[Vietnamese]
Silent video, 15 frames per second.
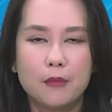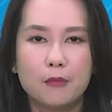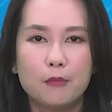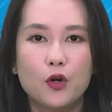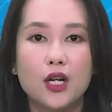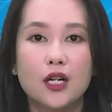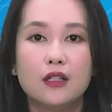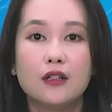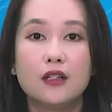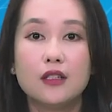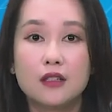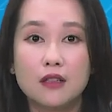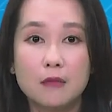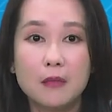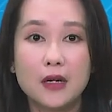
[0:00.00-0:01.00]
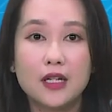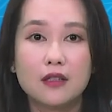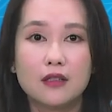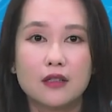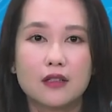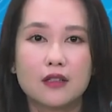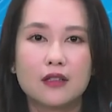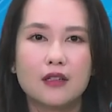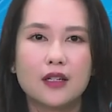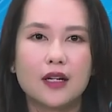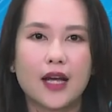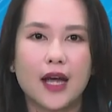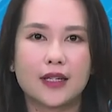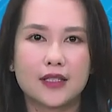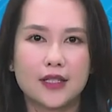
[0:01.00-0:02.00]
một lần nữa chứng minh được sức
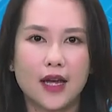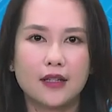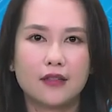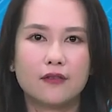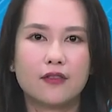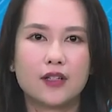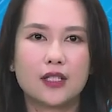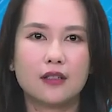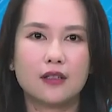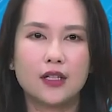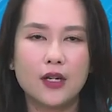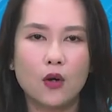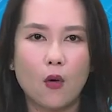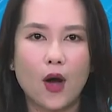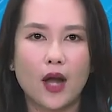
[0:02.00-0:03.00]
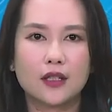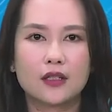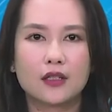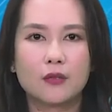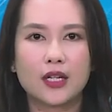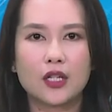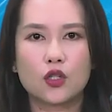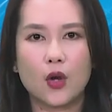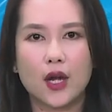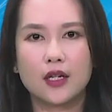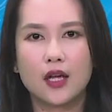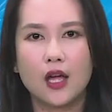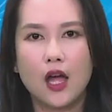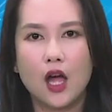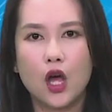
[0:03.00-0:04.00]
cạnh tranh và sự linh hoạt trong kinh doanh
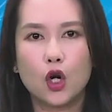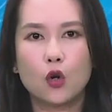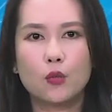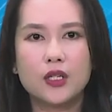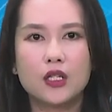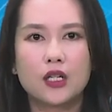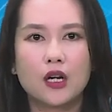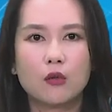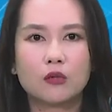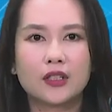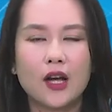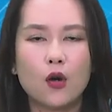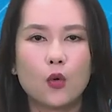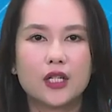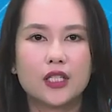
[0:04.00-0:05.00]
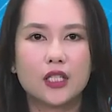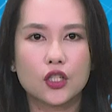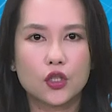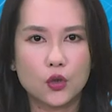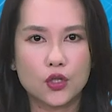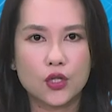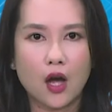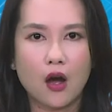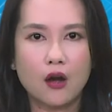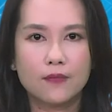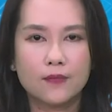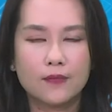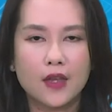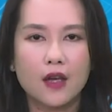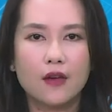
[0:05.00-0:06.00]
cũng như công tác quản trị rủi ro
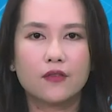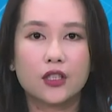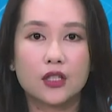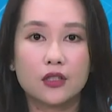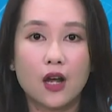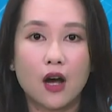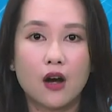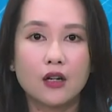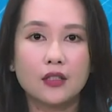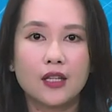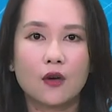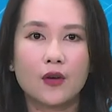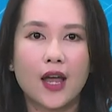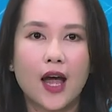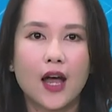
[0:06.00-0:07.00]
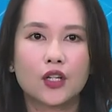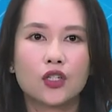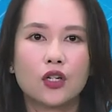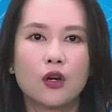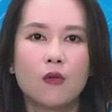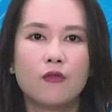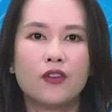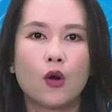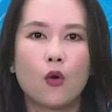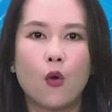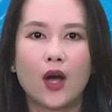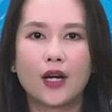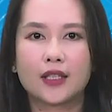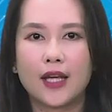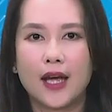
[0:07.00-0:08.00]
và từ đó tạo đà cho công việc
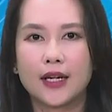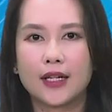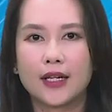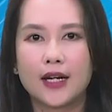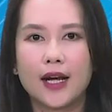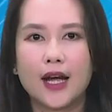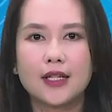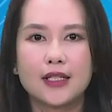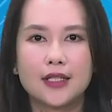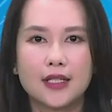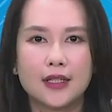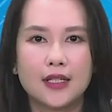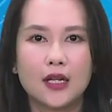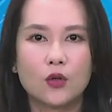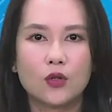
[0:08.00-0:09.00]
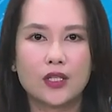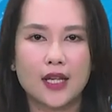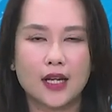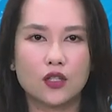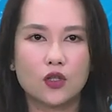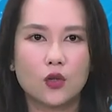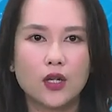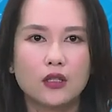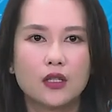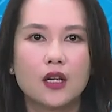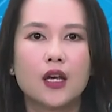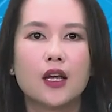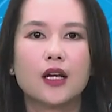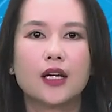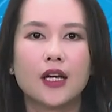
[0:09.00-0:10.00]
hoàn thành các chỉ tiêu sản xuất,
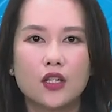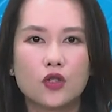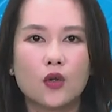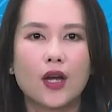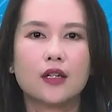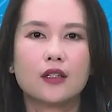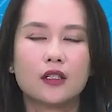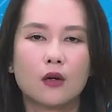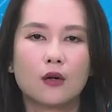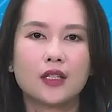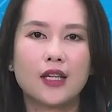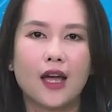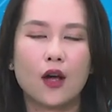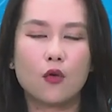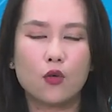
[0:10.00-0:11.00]
kinh doanh trong các tháng